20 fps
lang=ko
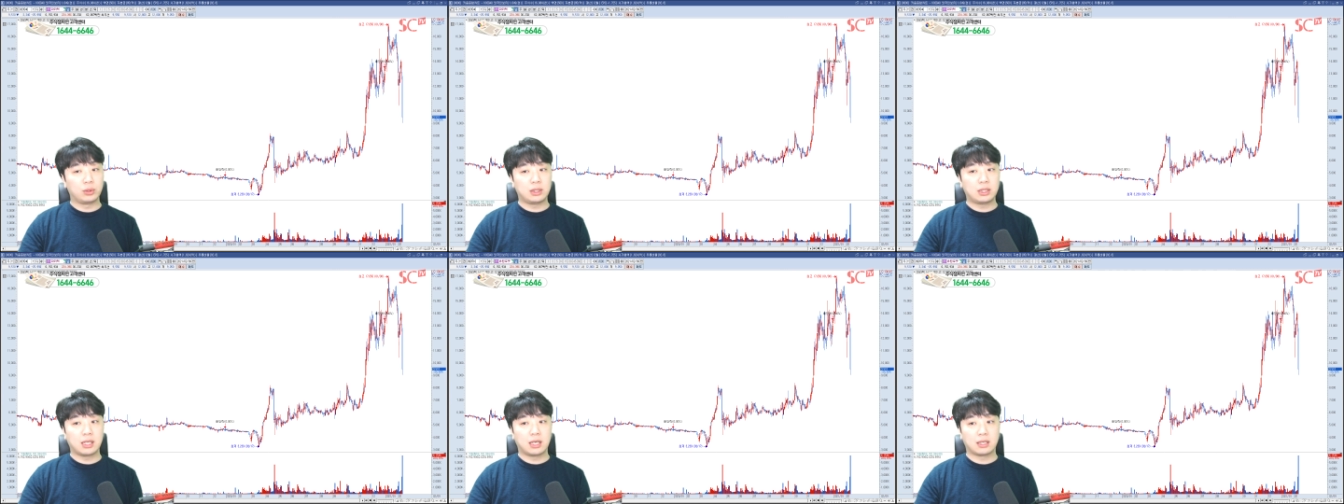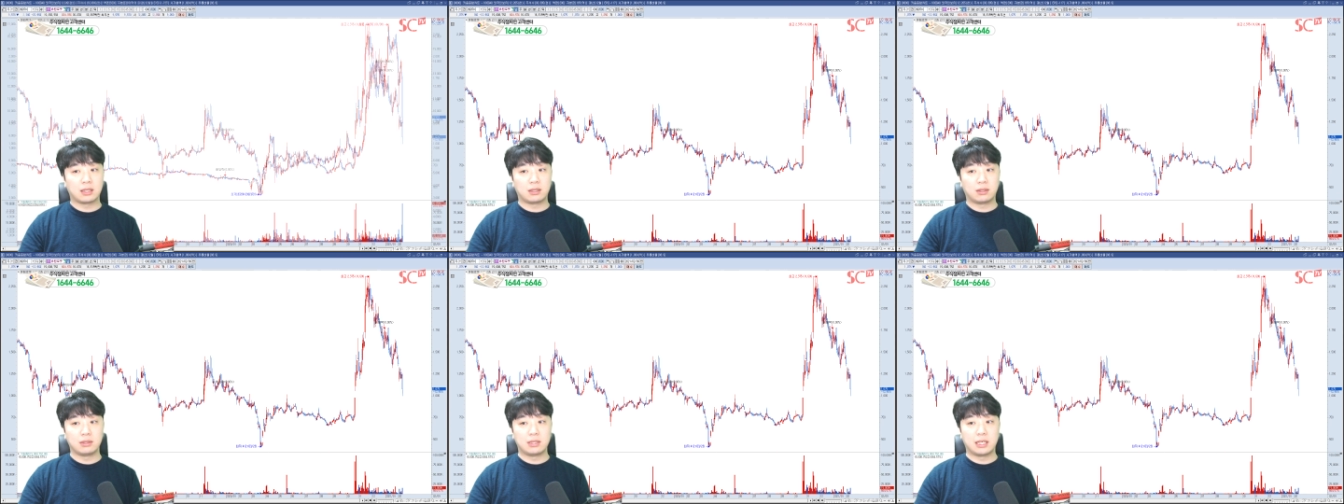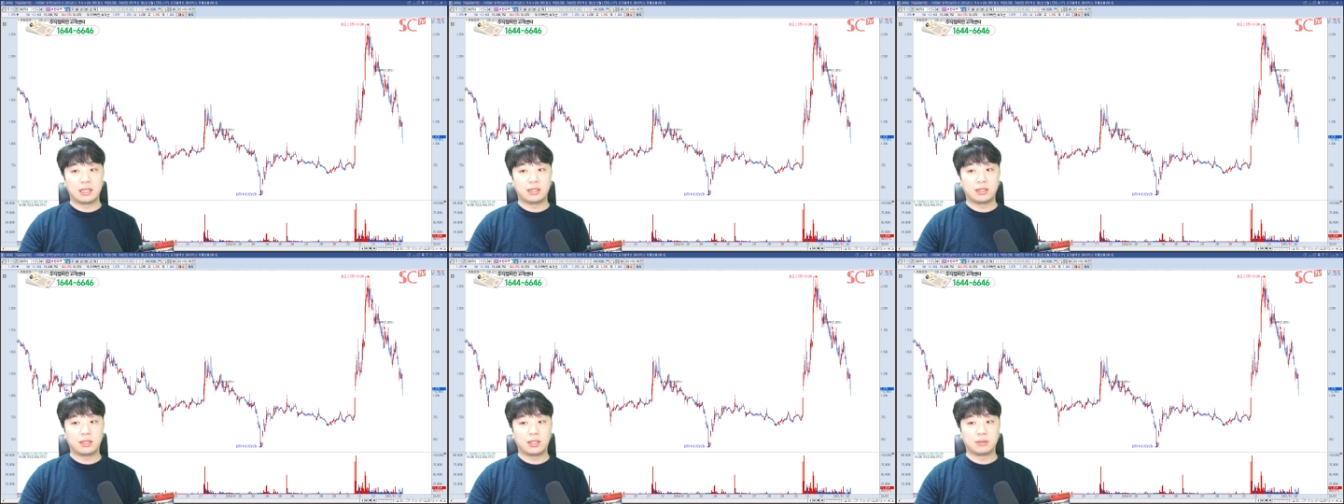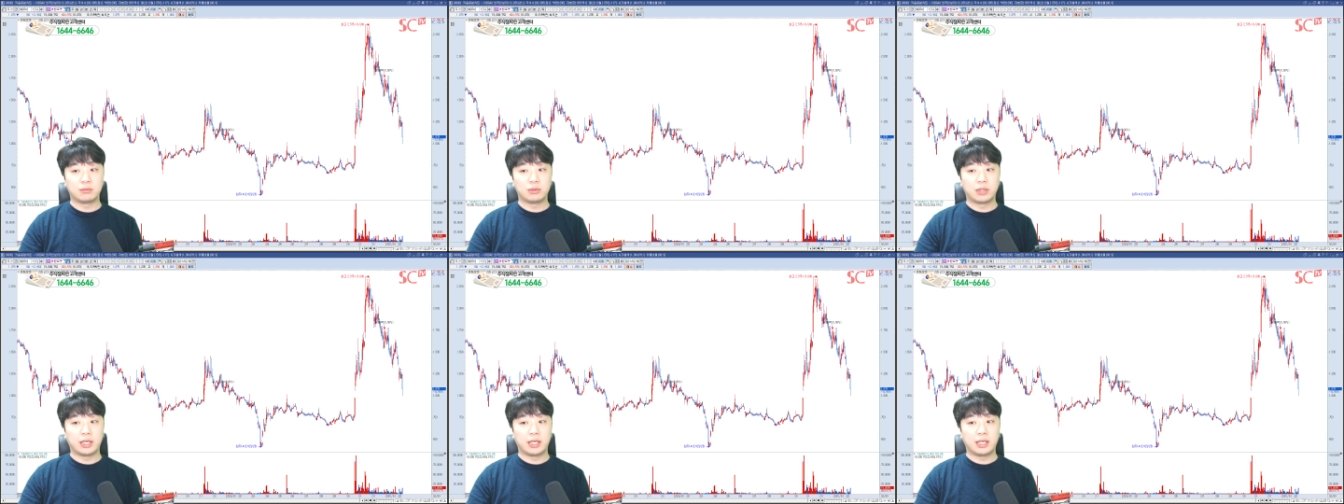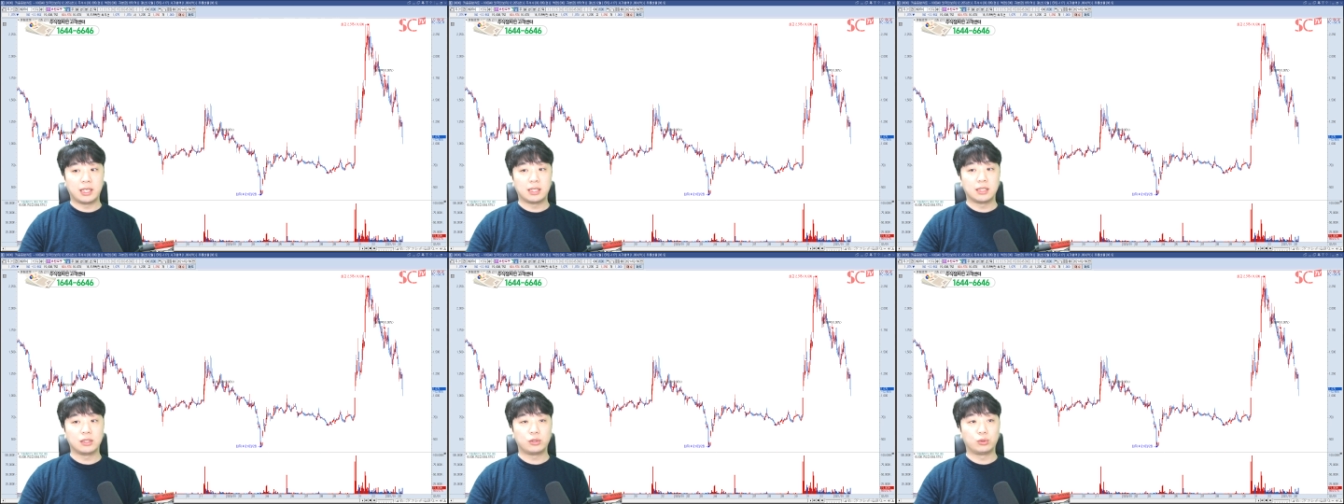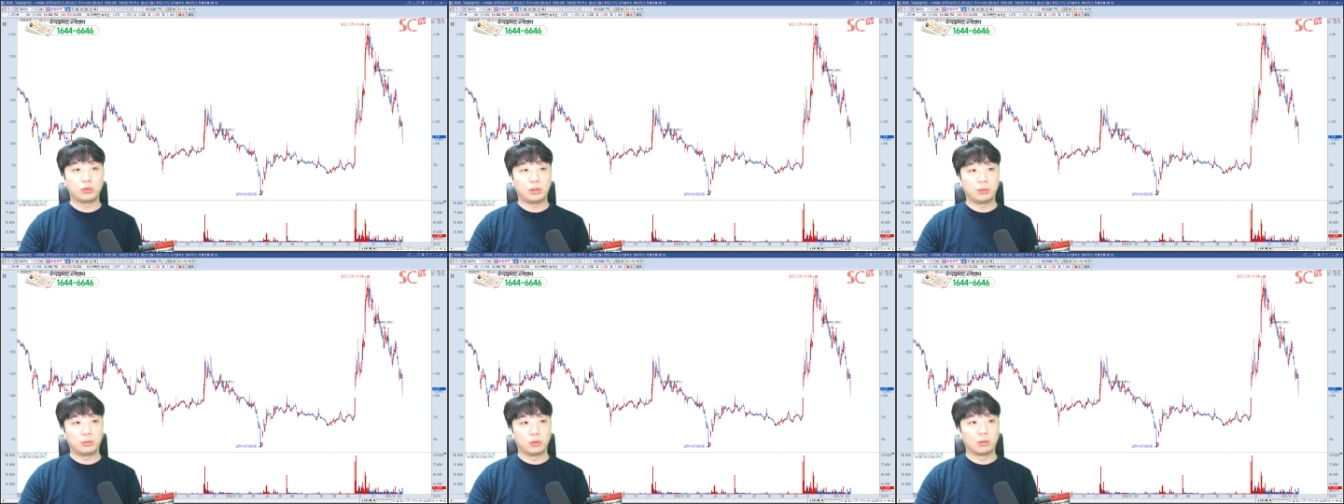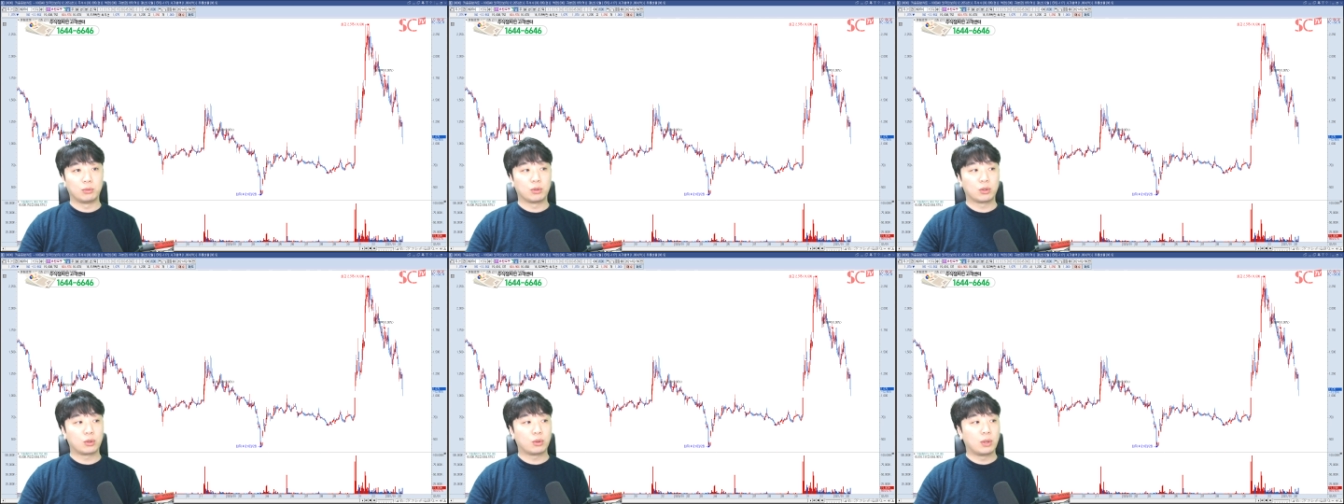있다 그런 이야기 때문에 휴림
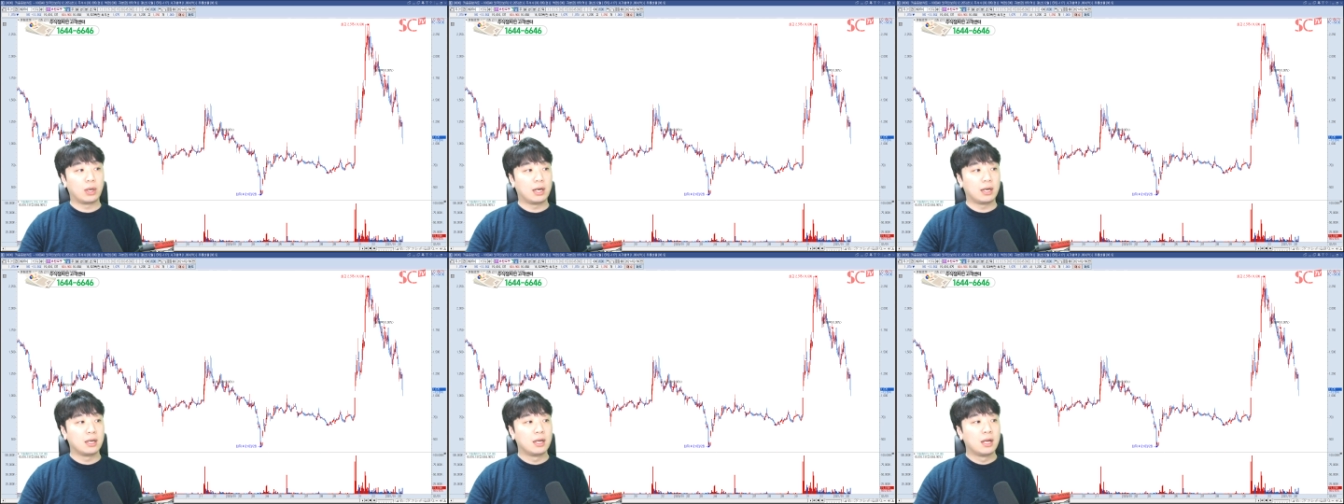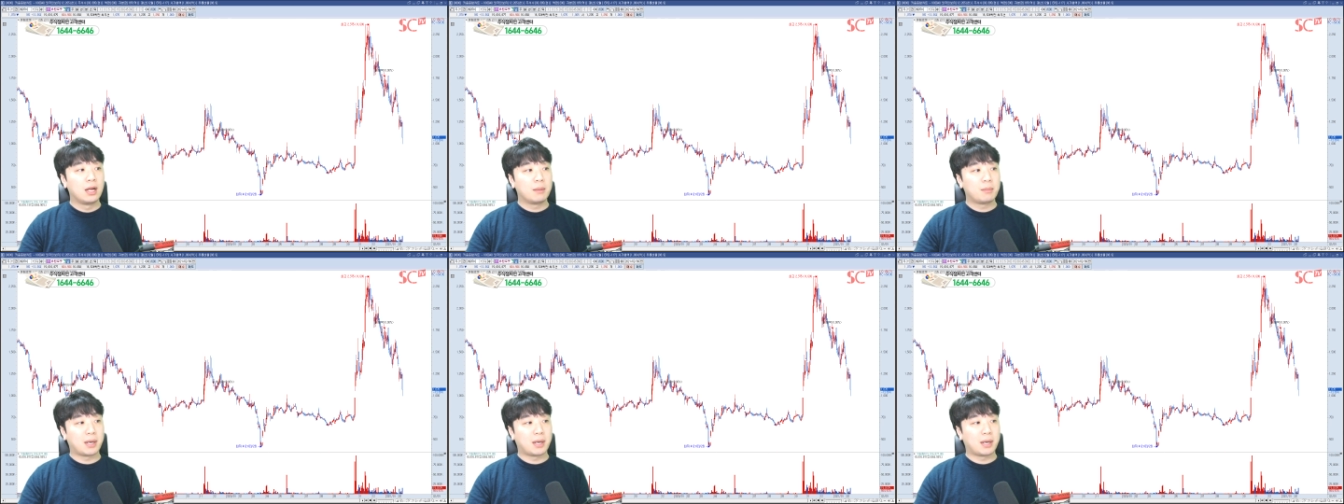로봇과